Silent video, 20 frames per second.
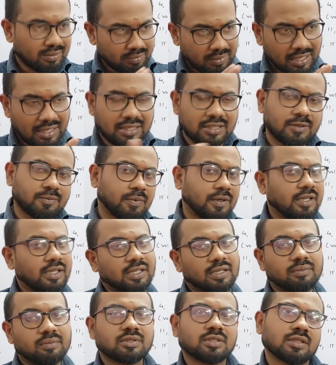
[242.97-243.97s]
அதை பேலன்ஸ் பண்ணி
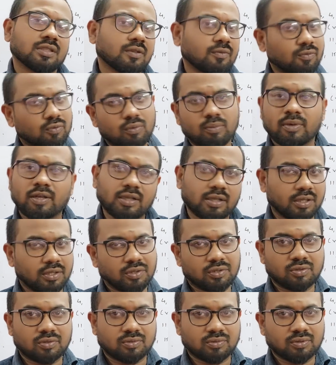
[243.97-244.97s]
காமிச்சிட்டிங்கன்னா ஃபுல் மார்க்
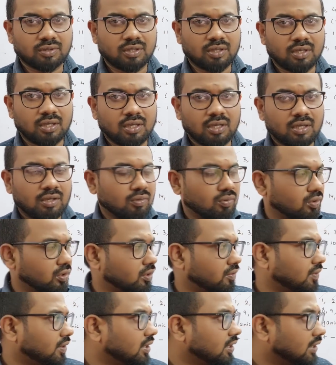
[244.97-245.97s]
கிடச்சிரும்
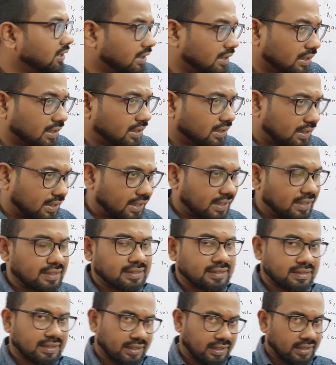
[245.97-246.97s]
ஓகேவா நீங்கள்
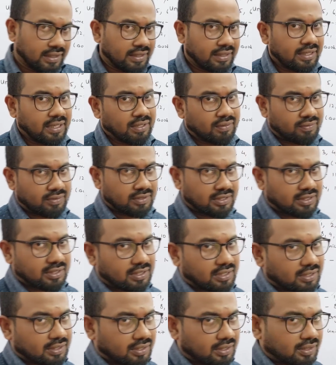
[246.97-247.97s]
ரைட் சைடை ஞாபகம்
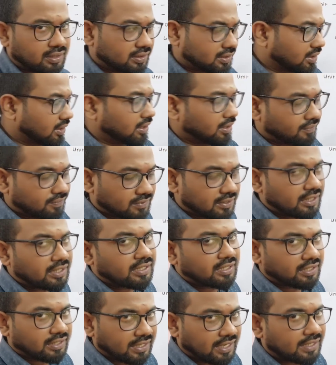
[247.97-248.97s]
வச்சுட்டா தான் சாரி லெஃப்ட்
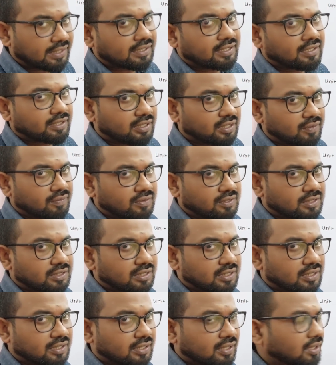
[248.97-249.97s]
சைடு ரியாக்டன் ஞாபகம்
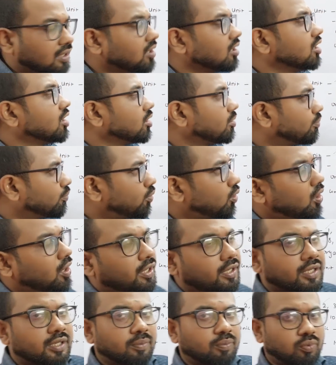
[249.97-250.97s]
வச்சுட்டா தான்
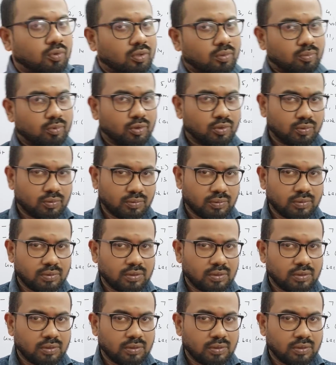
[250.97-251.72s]
ப்ராடக்டை போட முடியும்